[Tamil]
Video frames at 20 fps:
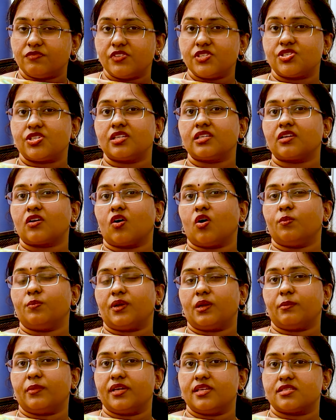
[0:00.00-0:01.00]
விஷன்
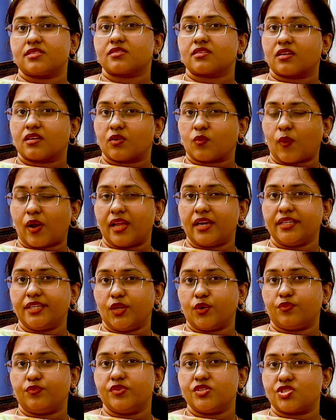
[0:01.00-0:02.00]
காம்ப்ரமைஸ்
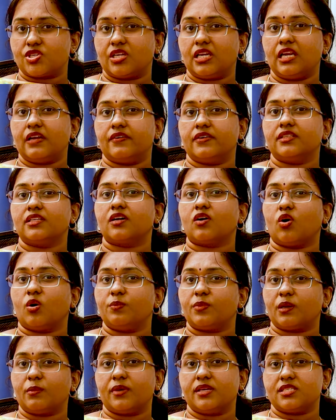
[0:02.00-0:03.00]
குவாலிட்டி ஆஃப் விஷனில் வந்து
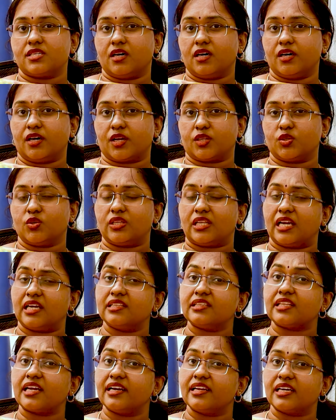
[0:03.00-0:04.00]
காம்ப்ரமைஸ் ஆகிறதோ
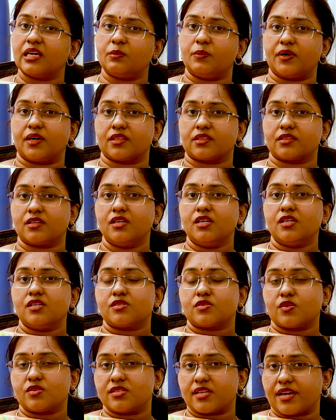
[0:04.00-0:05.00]
இதெல்லாம் தடுக்கப்படுது
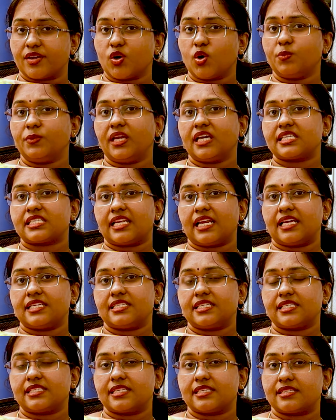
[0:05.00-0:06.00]
ஸோ ஜயோப்டிக்ஸ்
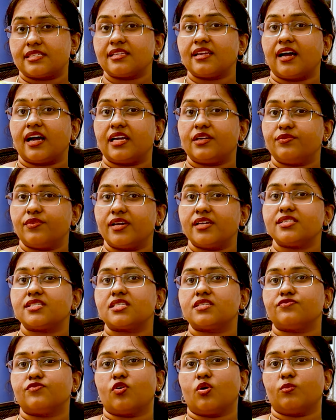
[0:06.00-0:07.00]
லாசிக்ஸ் இஸ் அன்
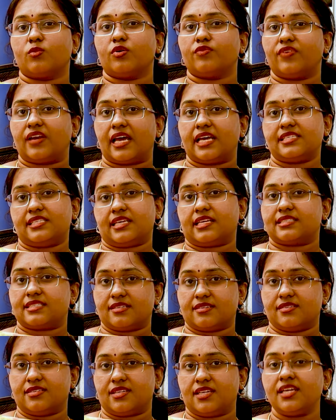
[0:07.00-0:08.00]
அட்வான்ஸ்டு ஃபார்ம் ஆஃப் லாசிக்
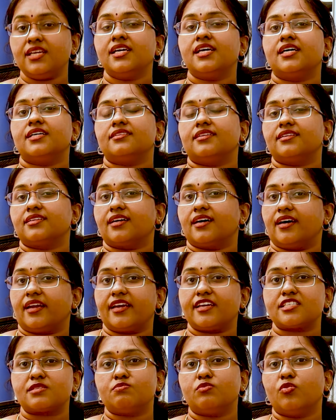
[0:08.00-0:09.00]
சர்ஜரி தட்
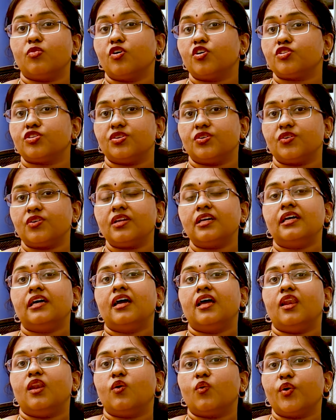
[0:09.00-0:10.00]
கரெக்ட்ஸ் போத் யோர்
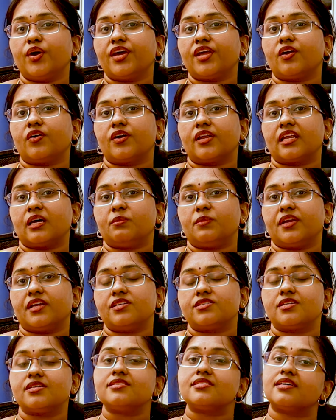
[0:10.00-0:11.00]
லோயர் ஆர்டர்
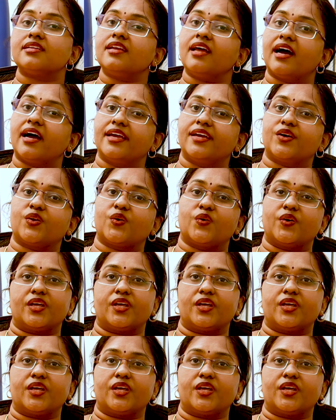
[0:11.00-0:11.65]
அபரேஷன்ஸ் அண்ட் ஹையர்